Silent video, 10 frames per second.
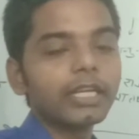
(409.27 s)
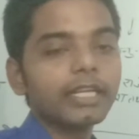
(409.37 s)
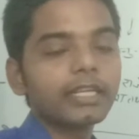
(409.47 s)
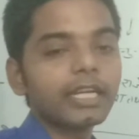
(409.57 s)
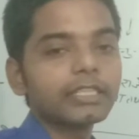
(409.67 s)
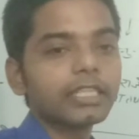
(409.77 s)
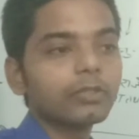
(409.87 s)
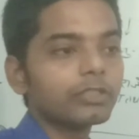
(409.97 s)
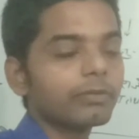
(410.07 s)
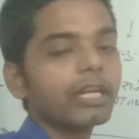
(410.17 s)
एक राज्य के
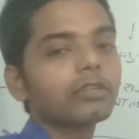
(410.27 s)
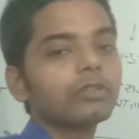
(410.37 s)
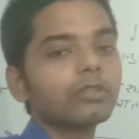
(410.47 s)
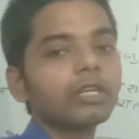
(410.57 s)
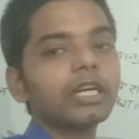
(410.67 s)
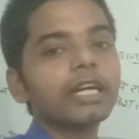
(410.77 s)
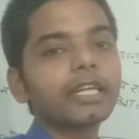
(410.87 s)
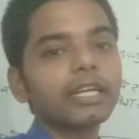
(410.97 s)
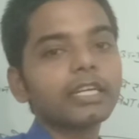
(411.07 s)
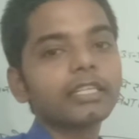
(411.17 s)
कुछ भाग को
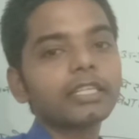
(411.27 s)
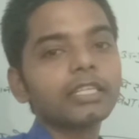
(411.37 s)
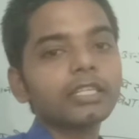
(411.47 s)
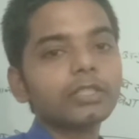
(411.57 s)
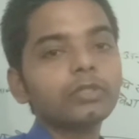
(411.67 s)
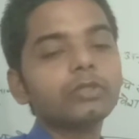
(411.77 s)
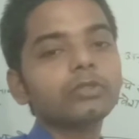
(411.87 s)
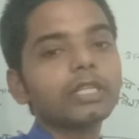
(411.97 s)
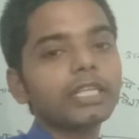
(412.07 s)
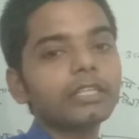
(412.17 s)
हटा करके
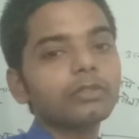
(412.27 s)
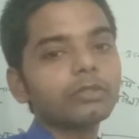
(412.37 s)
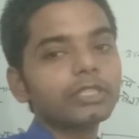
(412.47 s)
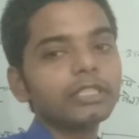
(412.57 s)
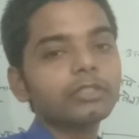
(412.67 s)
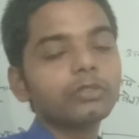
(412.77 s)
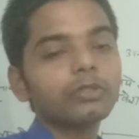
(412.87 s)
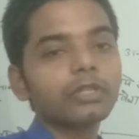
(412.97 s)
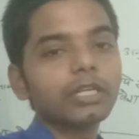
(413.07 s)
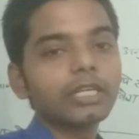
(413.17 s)
उसी दो
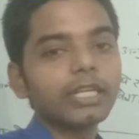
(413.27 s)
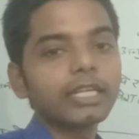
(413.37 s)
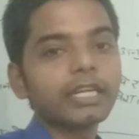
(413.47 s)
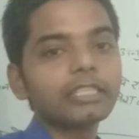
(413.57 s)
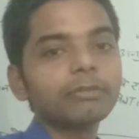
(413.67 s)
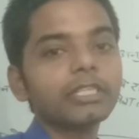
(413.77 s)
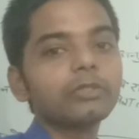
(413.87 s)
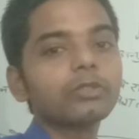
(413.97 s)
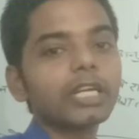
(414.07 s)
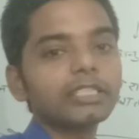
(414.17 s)
एक राज्य में ही
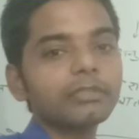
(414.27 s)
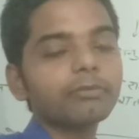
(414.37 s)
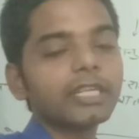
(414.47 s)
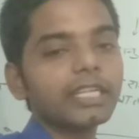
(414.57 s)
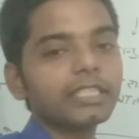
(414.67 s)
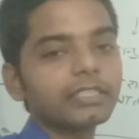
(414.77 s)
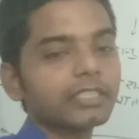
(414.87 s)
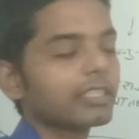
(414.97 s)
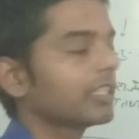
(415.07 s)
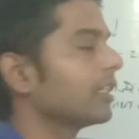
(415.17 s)
दो राज्य बनाए जा
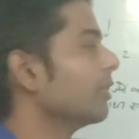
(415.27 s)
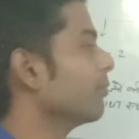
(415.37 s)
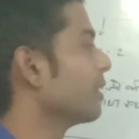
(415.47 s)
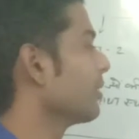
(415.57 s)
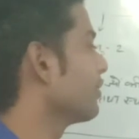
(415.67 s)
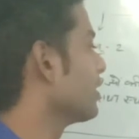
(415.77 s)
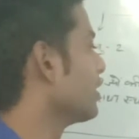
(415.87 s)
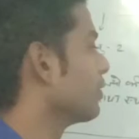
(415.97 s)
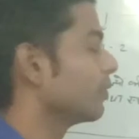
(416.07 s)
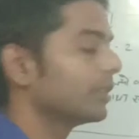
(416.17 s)
सकते हैं मतलब
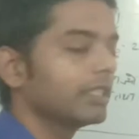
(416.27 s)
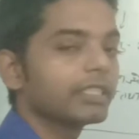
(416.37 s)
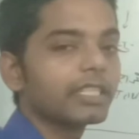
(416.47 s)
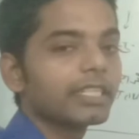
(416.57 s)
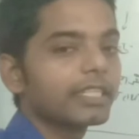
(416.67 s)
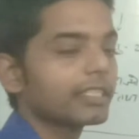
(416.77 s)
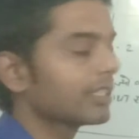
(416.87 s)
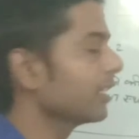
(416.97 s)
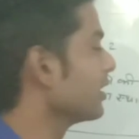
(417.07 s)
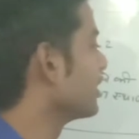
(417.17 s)
इस तरीके
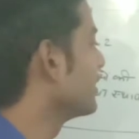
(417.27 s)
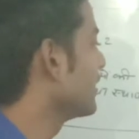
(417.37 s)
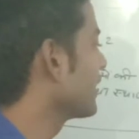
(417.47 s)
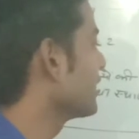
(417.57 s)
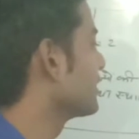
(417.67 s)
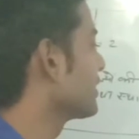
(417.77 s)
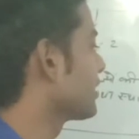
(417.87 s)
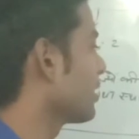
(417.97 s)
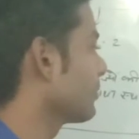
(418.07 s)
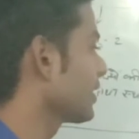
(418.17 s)
से नए राज्य की
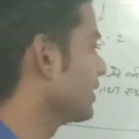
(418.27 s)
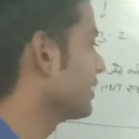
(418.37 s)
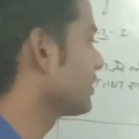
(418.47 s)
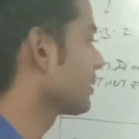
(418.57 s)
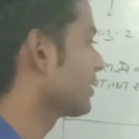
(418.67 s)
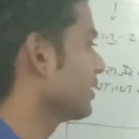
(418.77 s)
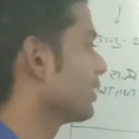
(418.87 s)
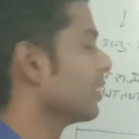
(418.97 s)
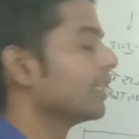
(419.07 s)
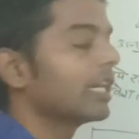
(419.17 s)
स्थापना की जा सकती है
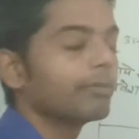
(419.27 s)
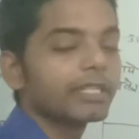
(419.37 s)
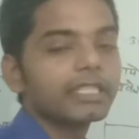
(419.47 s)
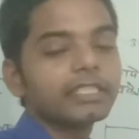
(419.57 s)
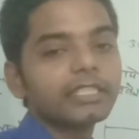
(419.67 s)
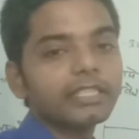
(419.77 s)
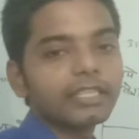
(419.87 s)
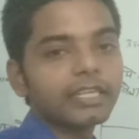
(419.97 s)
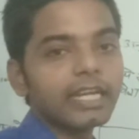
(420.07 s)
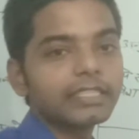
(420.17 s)
या फिर किसी
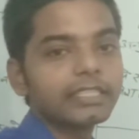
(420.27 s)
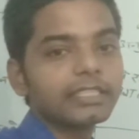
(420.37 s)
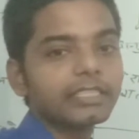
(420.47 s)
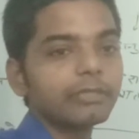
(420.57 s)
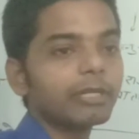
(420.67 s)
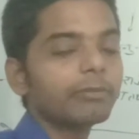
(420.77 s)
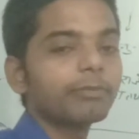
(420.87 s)
राज्य की सीमा में